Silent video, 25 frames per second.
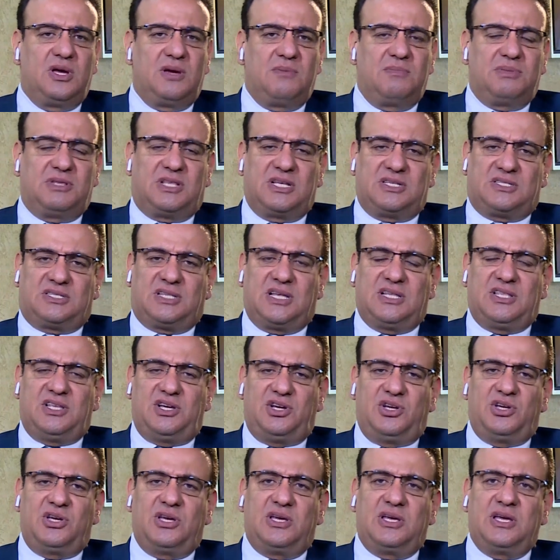
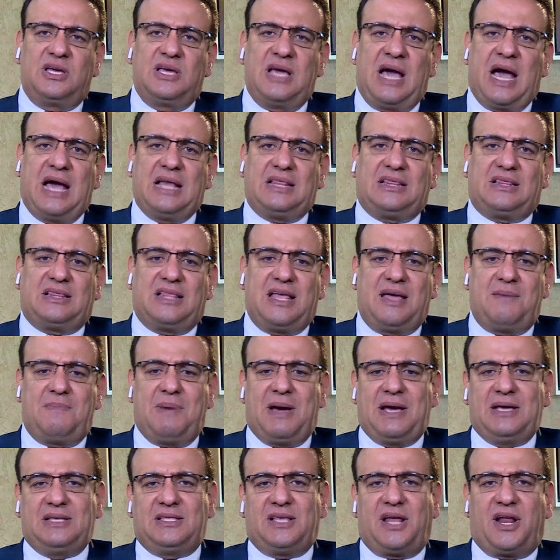بتستدعي حتى
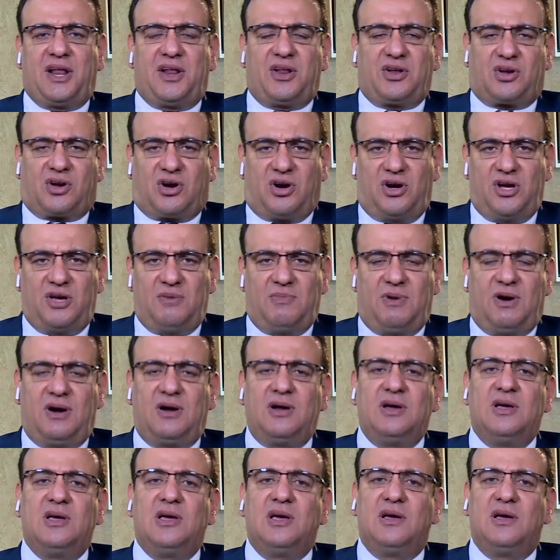بعيدا عن القائمه